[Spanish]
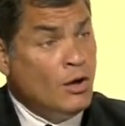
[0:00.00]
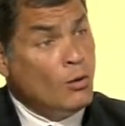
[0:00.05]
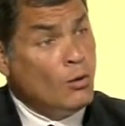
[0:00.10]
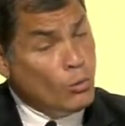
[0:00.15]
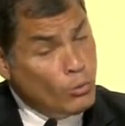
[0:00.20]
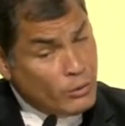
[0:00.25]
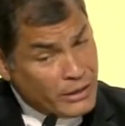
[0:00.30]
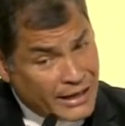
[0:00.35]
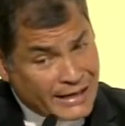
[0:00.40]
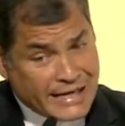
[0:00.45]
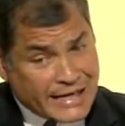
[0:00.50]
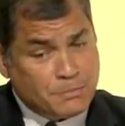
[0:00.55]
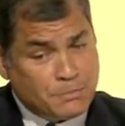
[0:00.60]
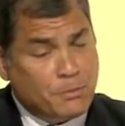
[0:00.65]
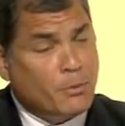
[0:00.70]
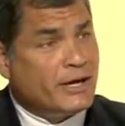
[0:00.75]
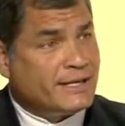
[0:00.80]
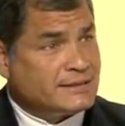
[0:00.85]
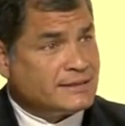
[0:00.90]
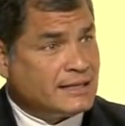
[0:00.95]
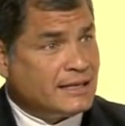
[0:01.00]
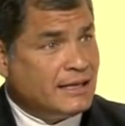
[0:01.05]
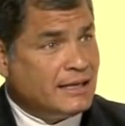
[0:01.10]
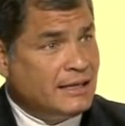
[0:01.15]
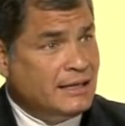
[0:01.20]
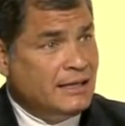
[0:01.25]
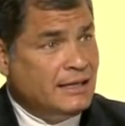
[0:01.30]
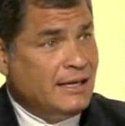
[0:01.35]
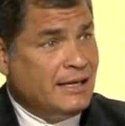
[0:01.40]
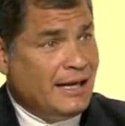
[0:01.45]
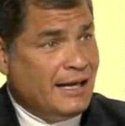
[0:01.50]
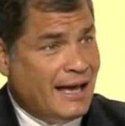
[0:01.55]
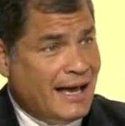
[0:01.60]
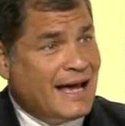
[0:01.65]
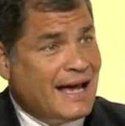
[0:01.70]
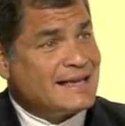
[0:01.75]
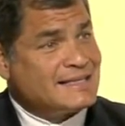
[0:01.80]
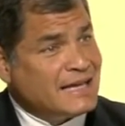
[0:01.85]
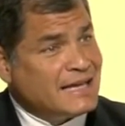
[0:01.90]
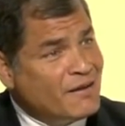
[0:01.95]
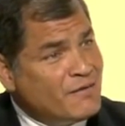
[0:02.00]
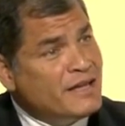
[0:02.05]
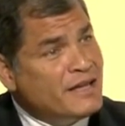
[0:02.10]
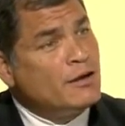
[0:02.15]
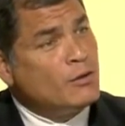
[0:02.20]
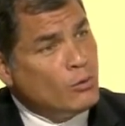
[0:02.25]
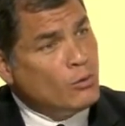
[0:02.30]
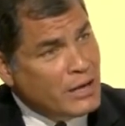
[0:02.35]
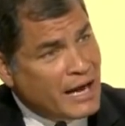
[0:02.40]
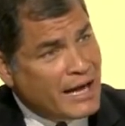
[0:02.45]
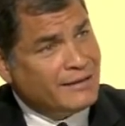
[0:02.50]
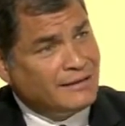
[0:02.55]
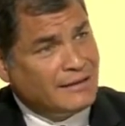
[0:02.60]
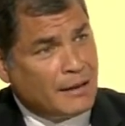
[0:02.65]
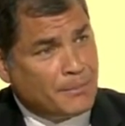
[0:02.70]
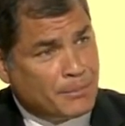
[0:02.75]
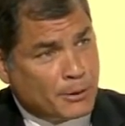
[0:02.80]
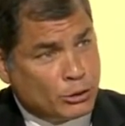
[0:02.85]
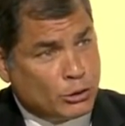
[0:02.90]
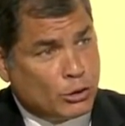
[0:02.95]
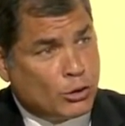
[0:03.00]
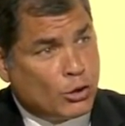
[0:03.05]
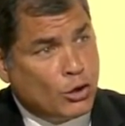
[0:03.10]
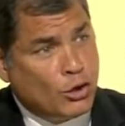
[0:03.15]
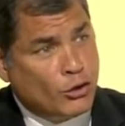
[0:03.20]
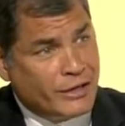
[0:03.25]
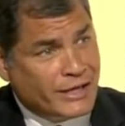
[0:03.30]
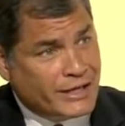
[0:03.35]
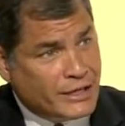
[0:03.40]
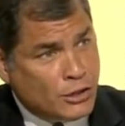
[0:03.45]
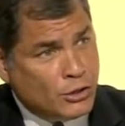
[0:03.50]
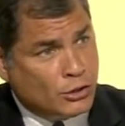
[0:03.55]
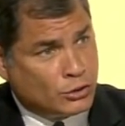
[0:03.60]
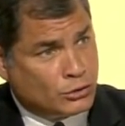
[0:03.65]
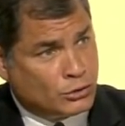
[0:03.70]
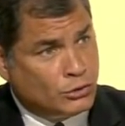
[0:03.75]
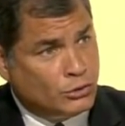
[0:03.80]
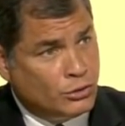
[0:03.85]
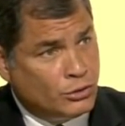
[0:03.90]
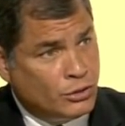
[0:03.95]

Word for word: Una respuesta es hacer vinculante al protocolo de Kioto